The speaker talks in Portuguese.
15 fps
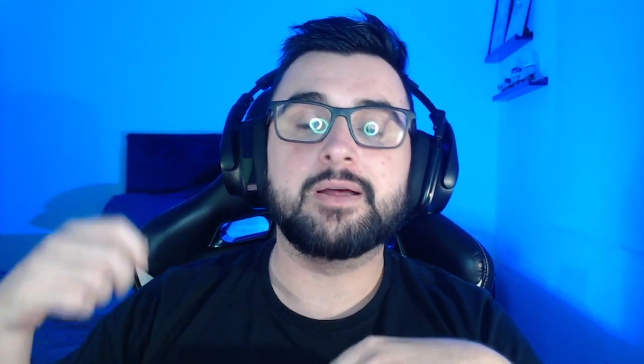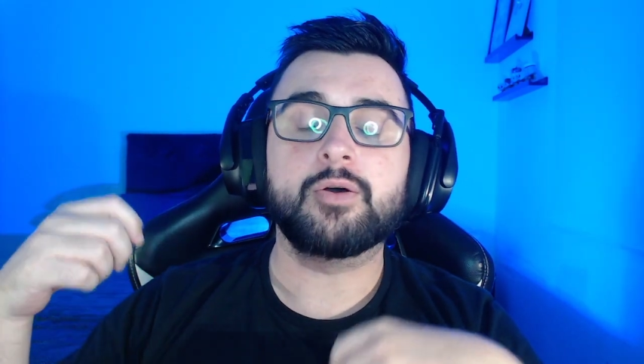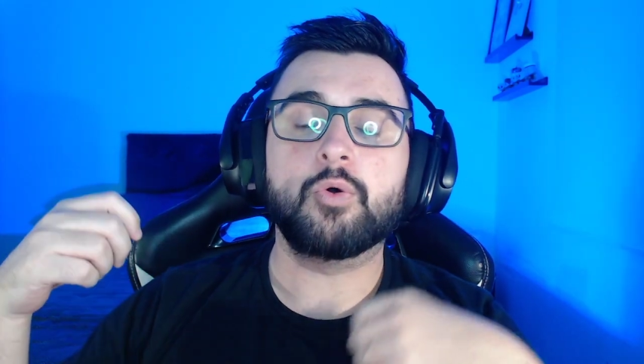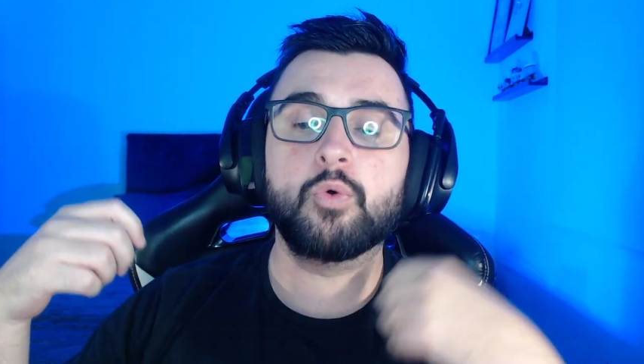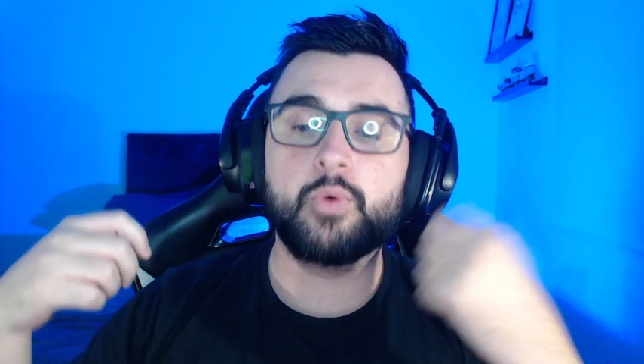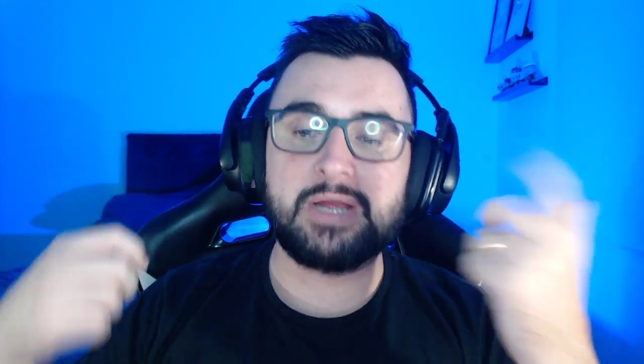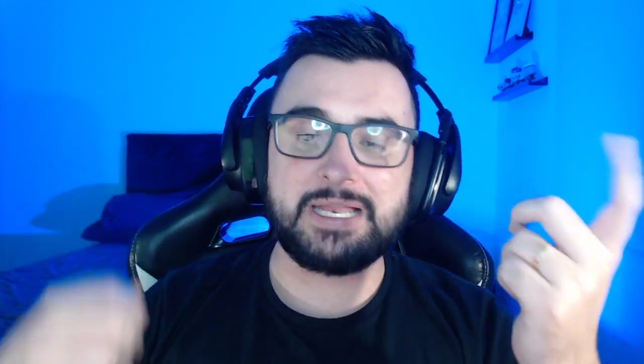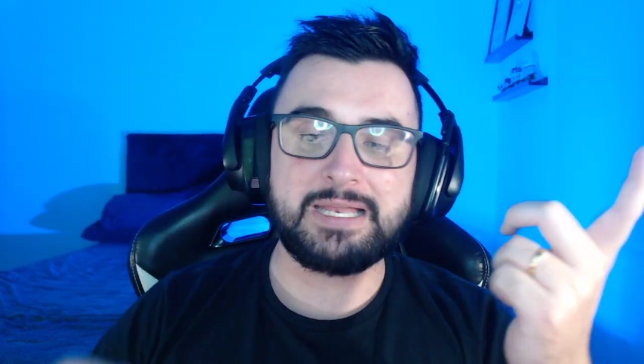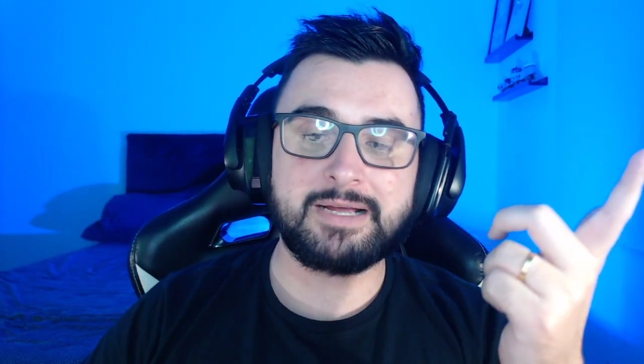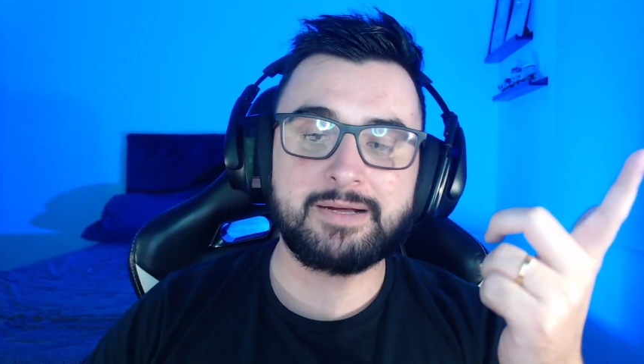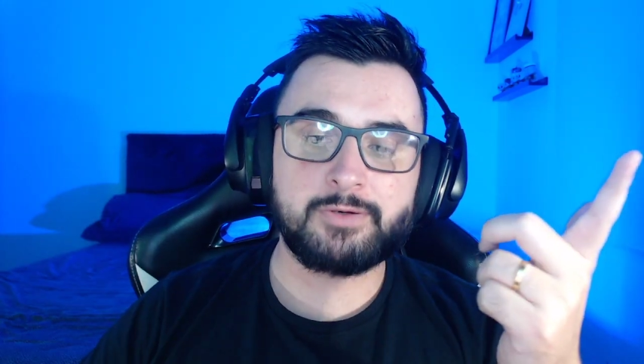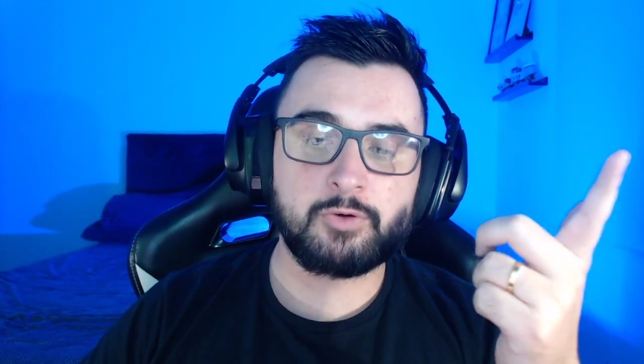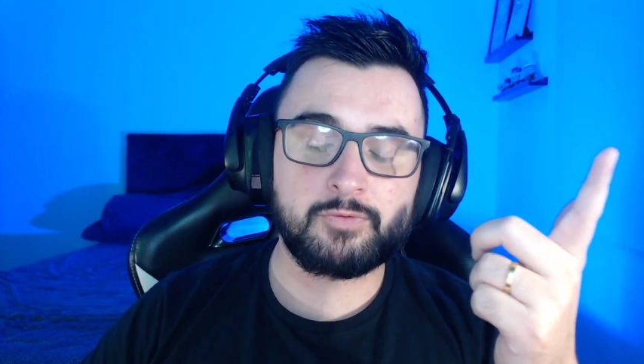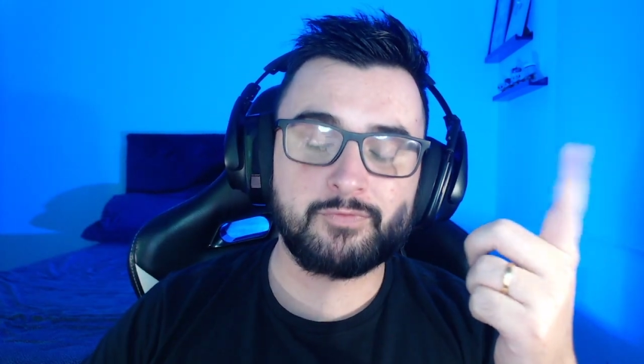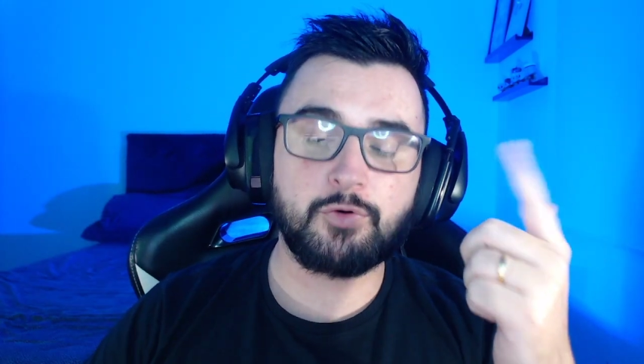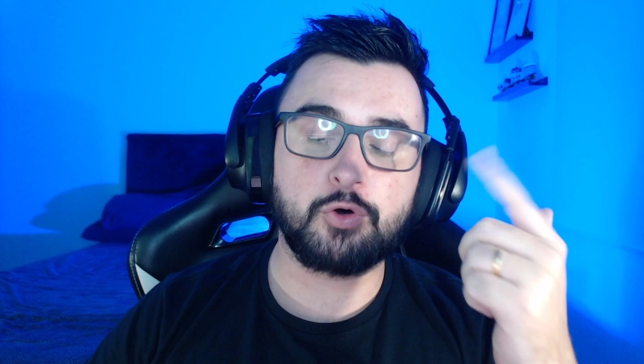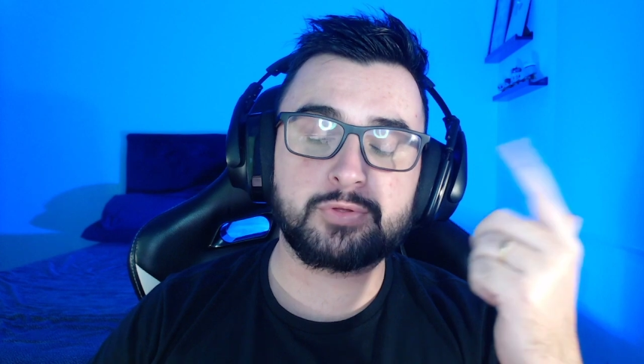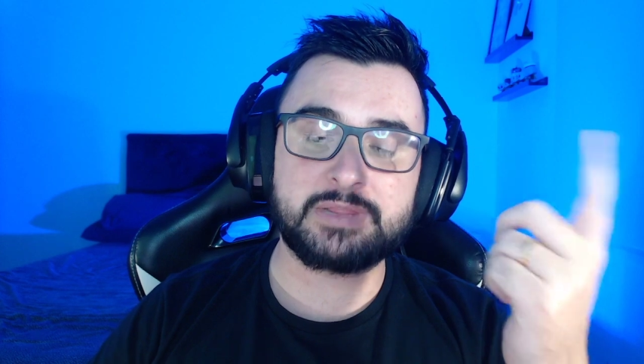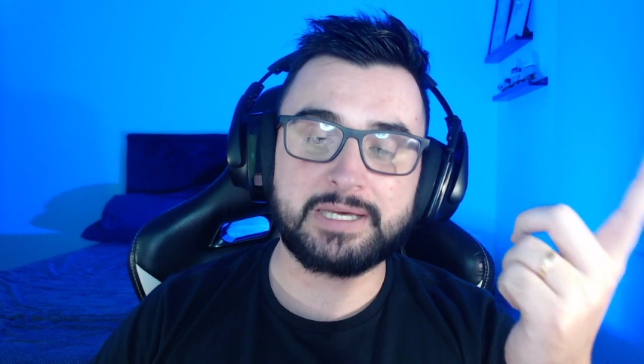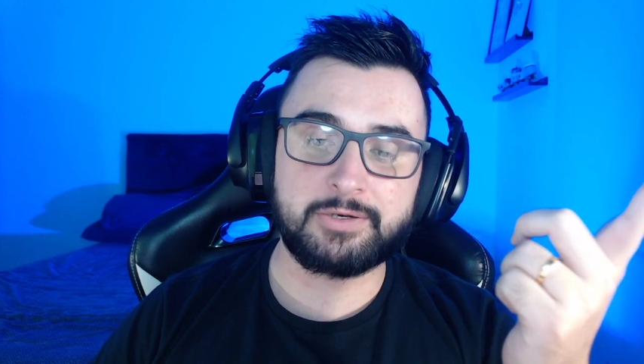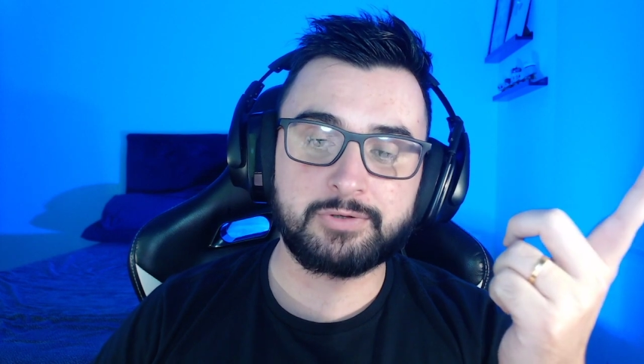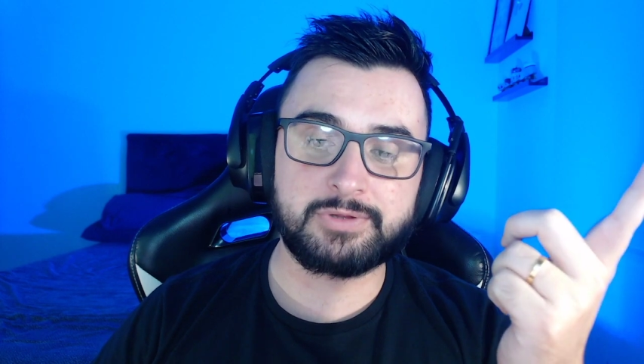o William
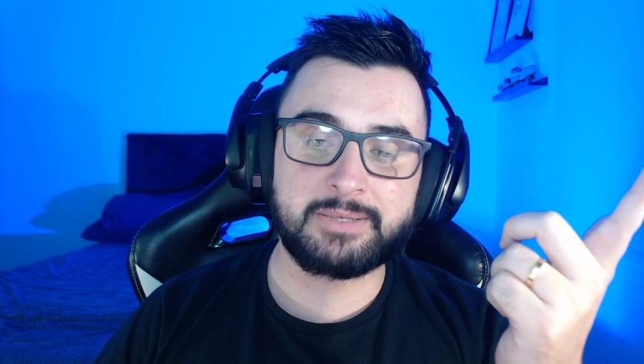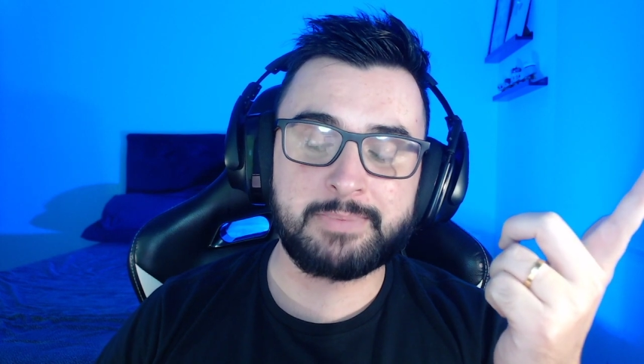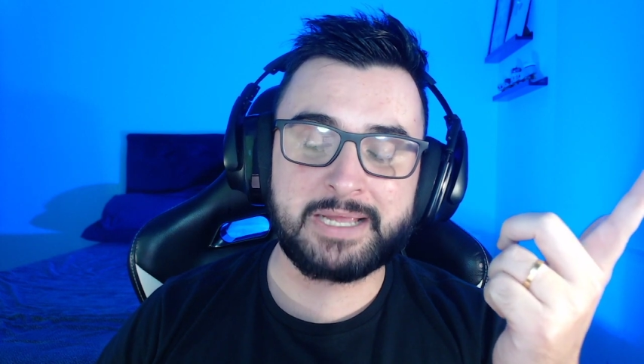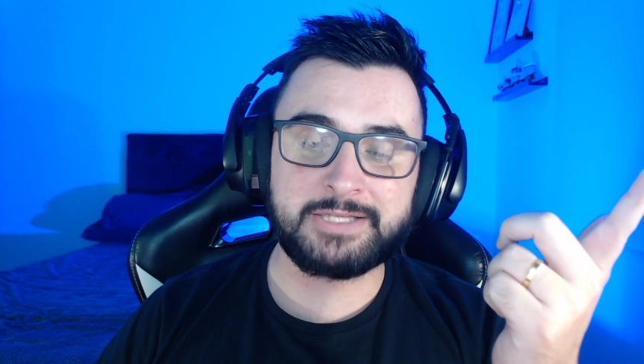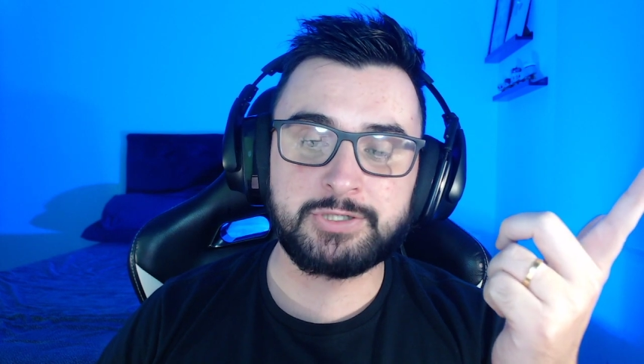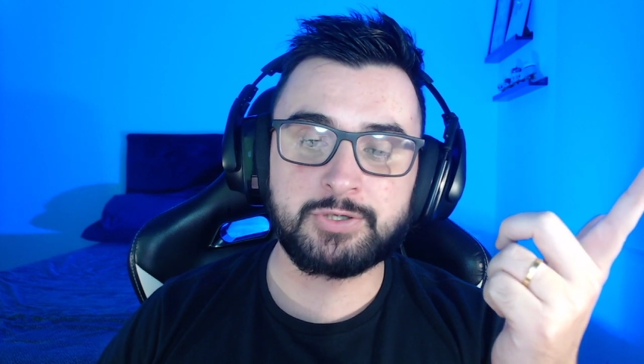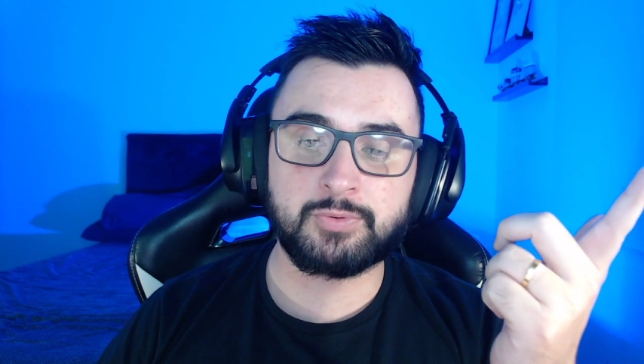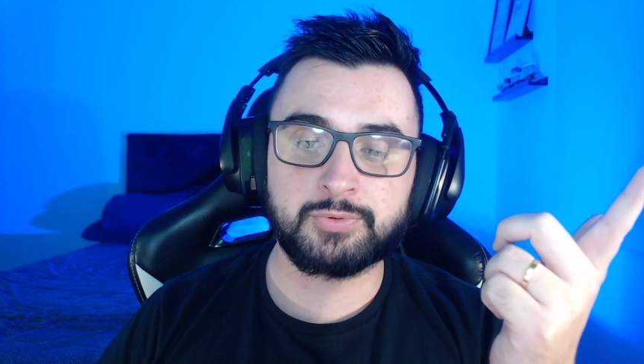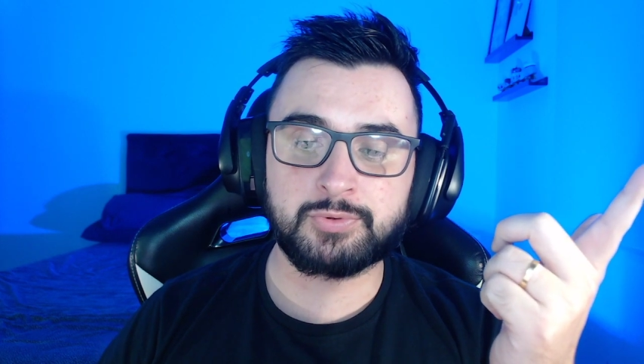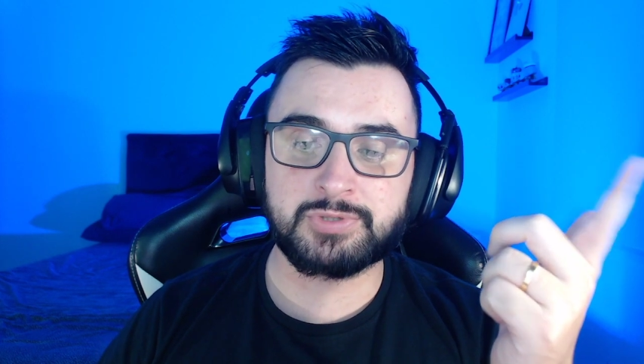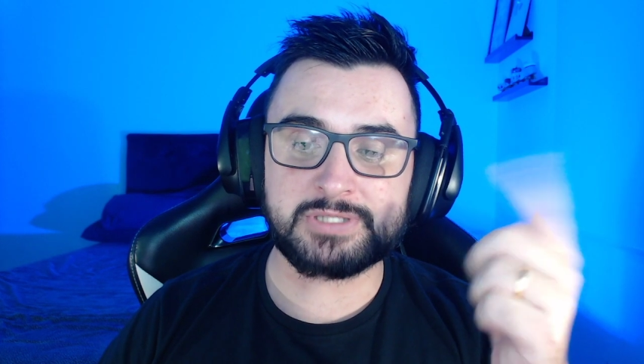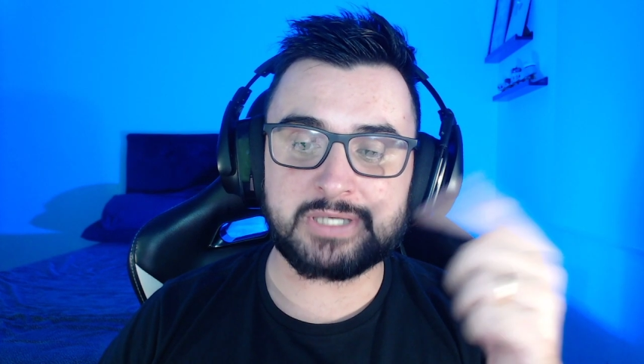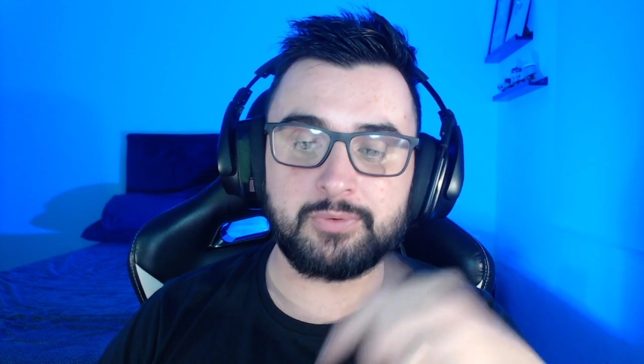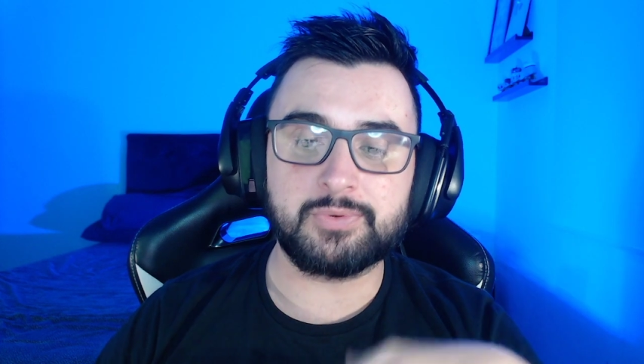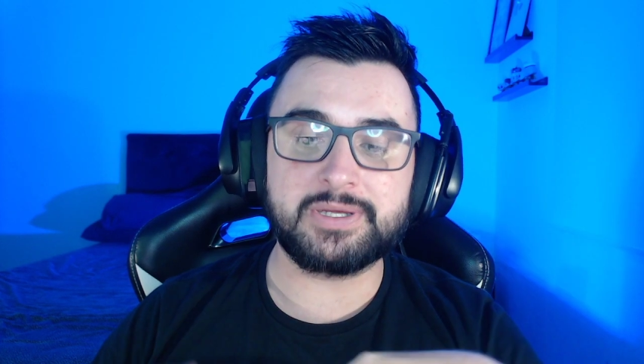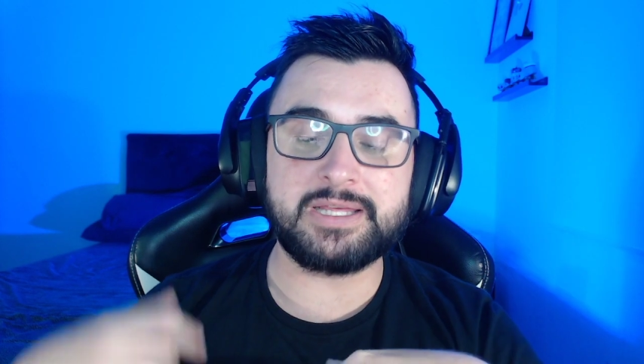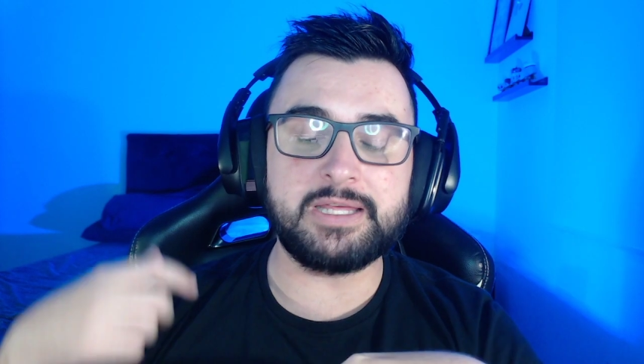voltando também de contusão